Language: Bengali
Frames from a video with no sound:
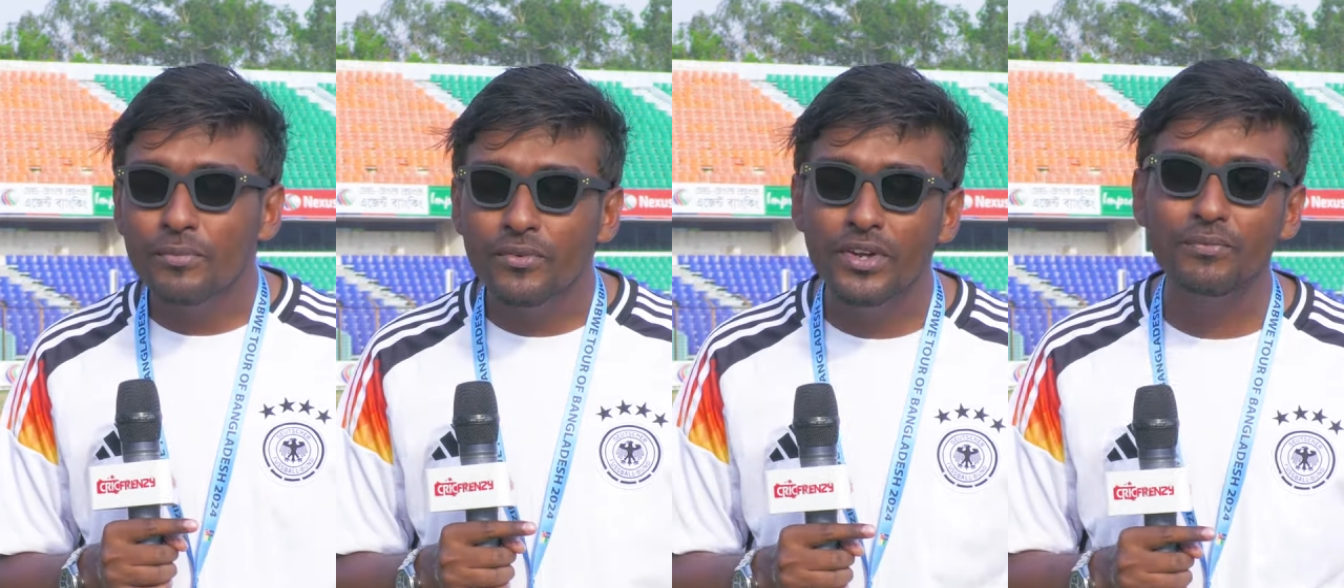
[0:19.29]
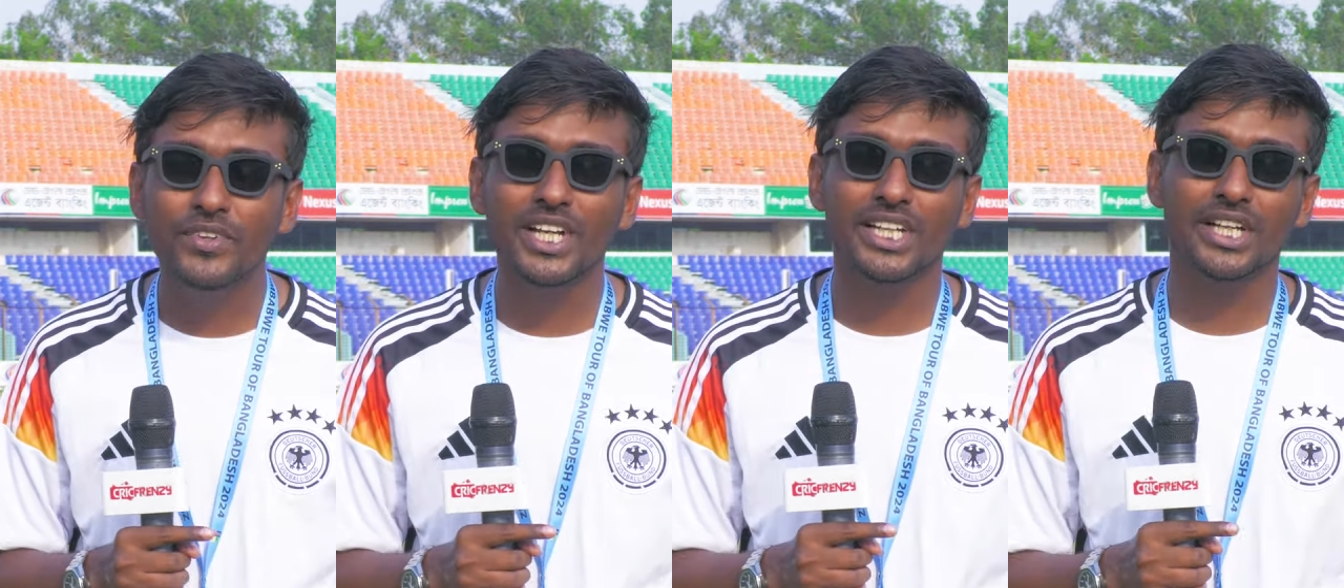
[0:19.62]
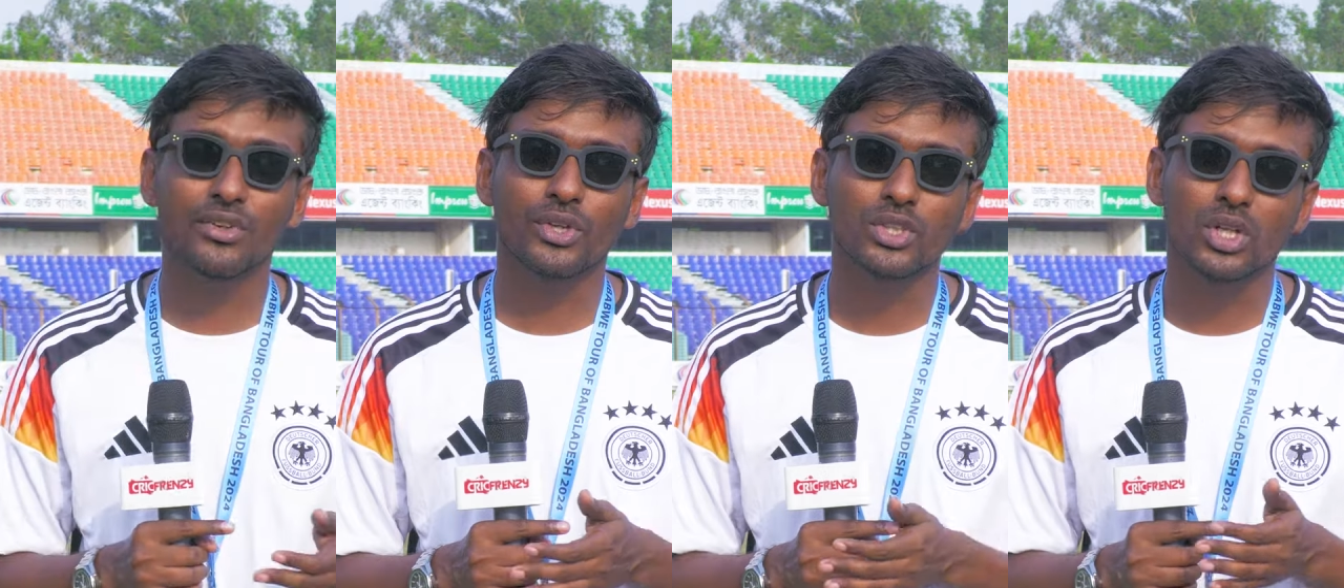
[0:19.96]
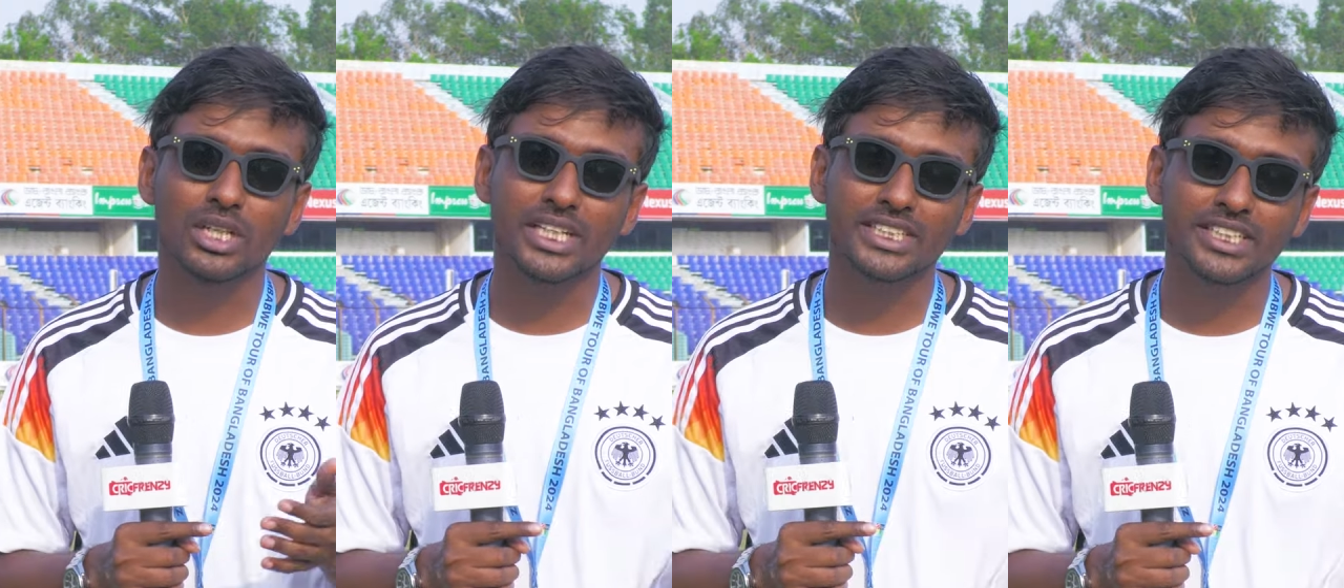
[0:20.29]
ফিফটি আদায় করে
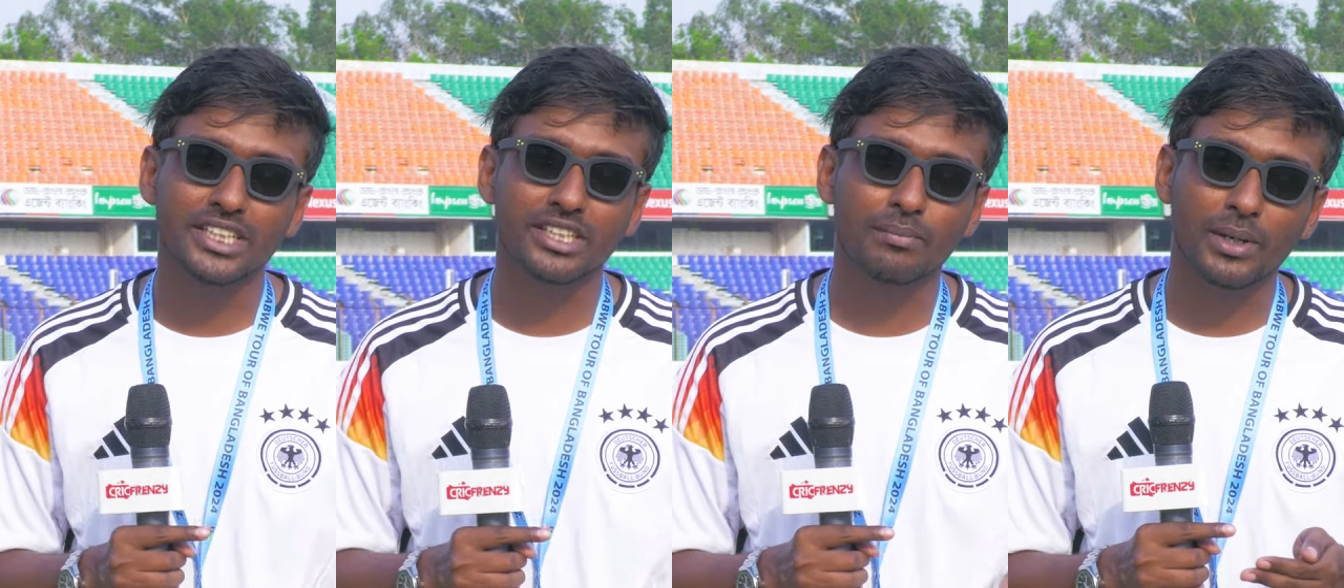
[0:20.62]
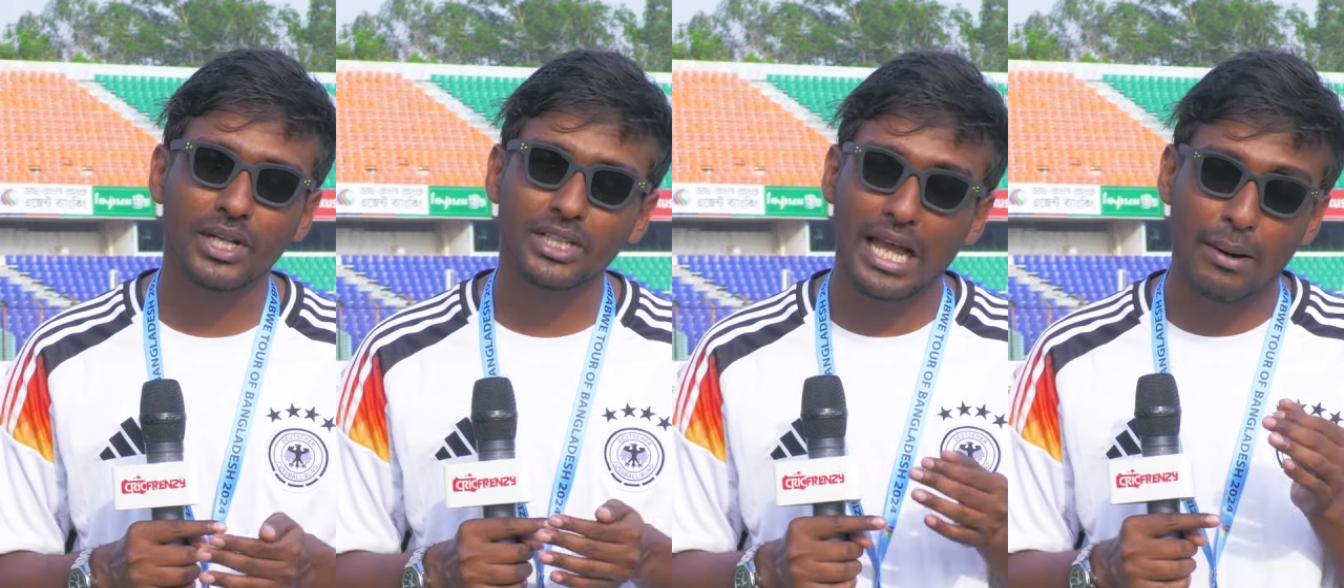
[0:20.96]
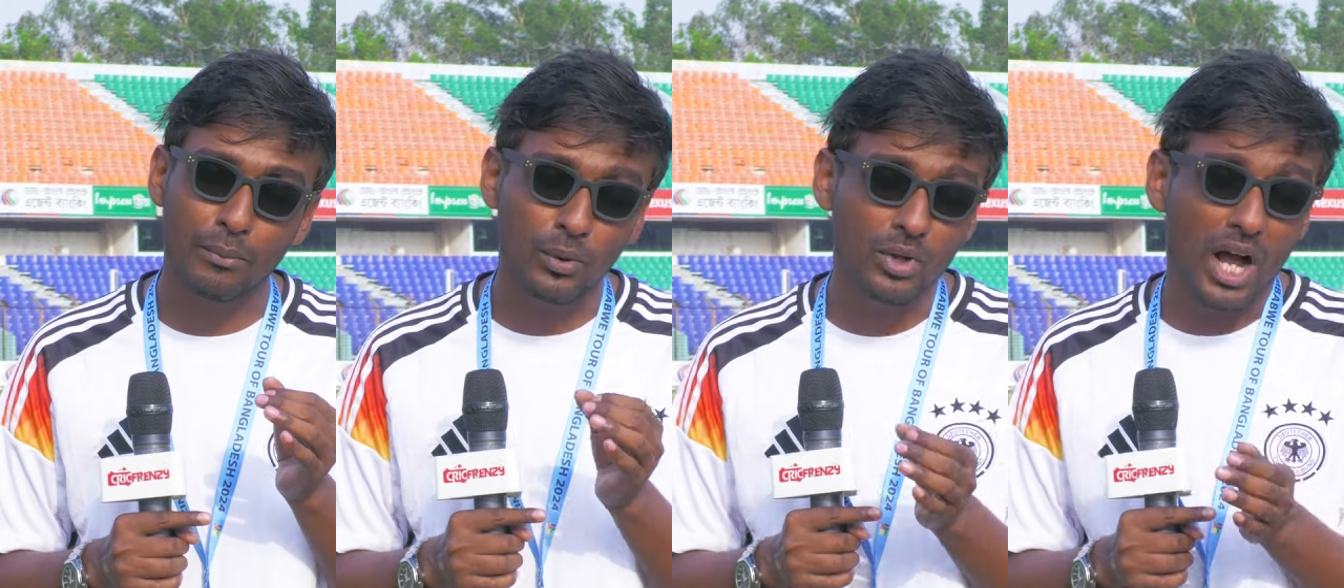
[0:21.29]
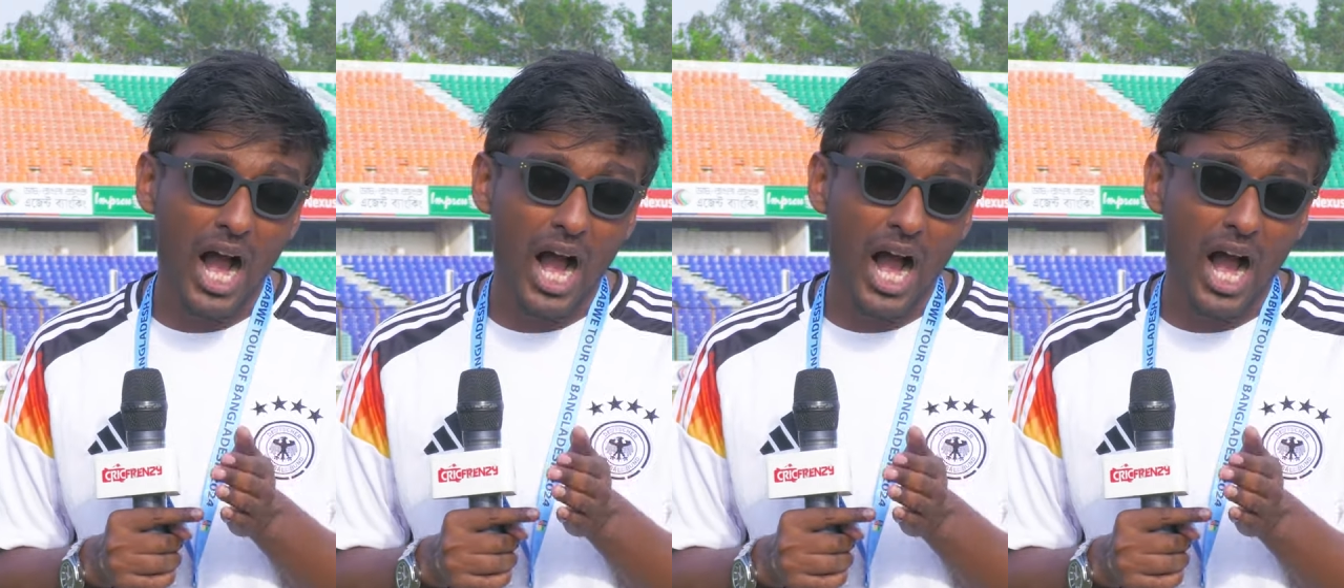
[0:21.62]
দলকে জেতাতে পারেন এবং